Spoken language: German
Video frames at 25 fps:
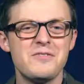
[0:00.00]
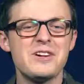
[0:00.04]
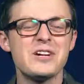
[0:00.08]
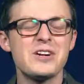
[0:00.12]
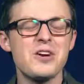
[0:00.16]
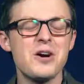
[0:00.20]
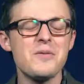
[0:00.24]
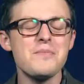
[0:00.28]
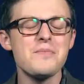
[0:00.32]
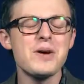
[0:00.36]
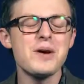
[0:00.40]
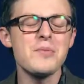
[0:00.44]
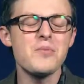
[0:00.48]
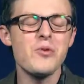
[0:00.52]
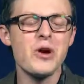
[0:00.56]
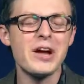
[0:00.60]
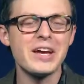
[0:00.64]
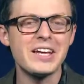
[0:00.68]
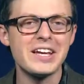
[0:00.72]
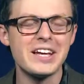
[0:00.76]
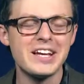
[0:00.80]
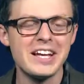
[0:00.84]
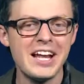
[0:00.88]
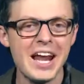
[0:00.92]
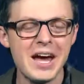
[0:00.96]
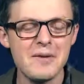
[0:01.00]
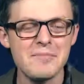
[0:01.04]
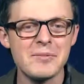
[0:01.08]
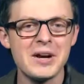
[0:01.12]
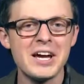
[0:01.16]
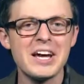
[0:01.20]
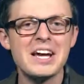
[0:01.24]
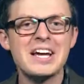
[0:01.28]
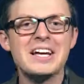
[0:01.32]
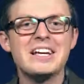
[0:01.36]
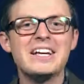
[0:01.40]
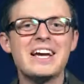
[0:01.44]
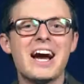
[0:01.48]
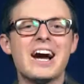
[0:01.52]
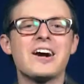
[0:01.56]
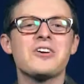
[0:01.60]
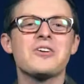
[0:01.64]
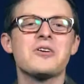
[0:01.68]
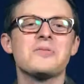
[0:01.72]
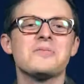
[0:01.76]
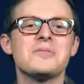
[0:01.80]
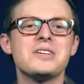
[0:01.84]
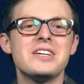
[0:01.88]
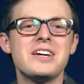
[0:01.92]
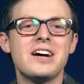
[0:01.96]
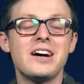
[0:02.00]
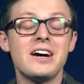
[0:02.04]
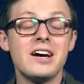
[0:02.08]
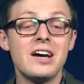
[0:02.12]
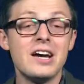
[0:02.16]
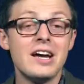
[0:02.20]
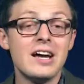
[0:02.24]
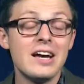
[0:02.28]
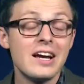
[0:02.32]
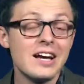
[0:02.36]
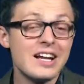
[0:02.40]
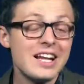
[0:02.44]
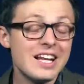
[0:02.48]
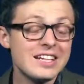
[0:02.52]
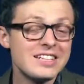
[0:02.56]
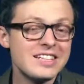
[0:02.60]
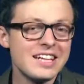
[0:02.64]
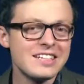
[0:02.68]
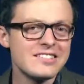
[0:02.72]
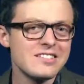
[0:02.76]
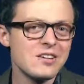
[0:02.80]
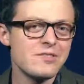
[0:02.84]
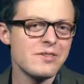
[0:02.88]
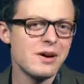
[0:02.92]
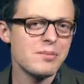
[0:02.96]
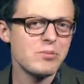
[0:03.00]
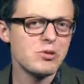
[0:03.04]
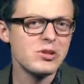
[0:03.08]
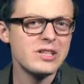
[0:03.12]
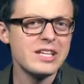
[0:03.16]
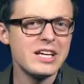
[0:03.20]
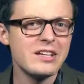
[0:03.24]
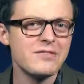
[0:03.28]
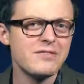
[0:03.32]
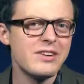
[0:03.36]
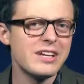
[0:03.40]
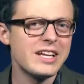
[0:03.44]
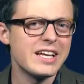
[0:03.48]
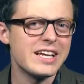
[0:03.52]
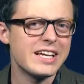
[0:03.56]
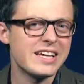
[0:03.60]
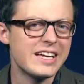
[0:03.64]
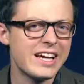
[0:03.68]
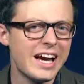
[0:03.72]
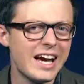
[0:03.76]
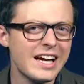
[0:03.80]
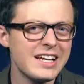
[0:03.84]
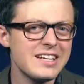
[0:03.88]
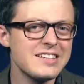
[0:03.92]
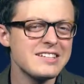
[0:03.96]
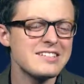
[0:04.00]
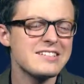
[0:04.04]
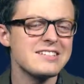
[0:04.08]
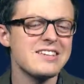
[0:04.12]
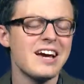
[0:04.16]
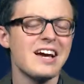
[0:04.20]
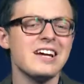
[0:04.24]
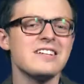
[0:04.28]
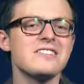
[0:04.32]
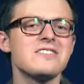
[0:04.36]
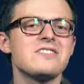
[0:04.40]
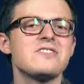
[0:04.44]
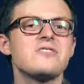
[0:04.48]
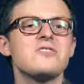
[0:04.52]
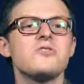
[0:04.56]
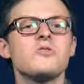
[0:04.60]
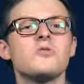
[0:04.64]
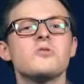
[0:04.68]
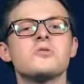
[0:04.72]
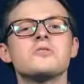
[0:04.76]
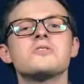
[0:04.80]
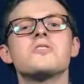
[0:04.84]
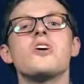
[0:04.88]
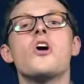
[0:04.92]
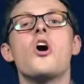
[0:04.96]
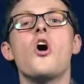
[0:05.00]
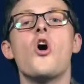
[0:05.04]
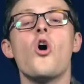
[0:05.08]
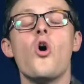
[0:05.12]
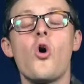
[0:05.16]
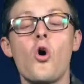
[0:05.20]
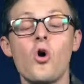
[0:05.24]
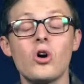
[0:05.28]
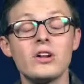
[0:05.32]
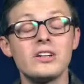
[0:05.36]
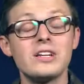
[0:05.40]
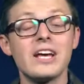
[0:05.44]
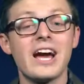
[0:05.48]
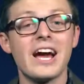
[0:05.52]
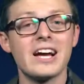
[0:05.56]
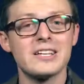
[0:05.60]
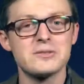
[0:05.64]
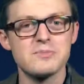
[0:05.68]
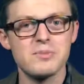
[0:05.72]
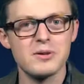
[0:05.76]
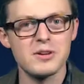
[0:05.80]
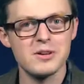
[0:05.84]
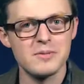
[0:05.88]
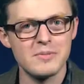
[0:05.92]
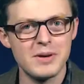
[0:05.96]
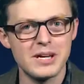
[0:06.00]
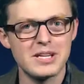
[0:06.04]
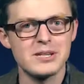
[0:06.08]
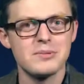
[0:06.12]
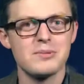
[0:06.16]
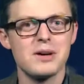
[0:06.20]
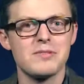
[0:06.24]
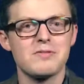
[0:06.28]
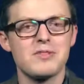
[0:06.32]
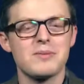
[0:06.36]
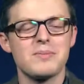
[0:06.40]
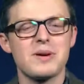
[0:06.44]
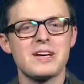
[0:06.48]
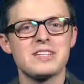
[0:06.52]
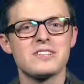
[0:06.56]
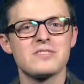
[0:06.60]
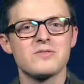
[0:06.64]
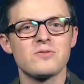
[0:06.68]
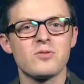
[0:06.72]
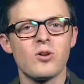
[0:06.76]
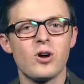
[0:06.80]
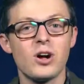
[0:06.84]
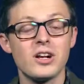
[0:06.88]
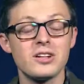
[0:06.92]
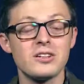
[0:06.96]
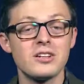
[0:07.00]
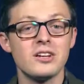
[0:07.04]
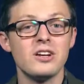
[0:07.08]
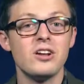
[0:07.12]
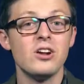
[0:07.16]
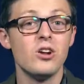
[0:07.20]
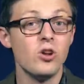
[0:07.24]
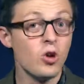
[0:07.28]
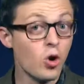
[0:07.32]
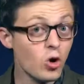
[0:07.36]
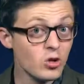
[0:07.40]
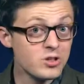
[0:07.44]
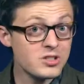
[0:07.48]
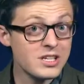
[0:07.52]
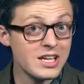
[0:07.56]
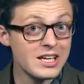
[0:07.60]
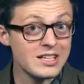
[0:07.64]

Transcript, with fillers: Willkommen bei Breaking Lab, Jakob hier. Klickt jetzt auf Abonnieren, wenn ihr keine Science News und Experimente mehr verpassen wollt. Los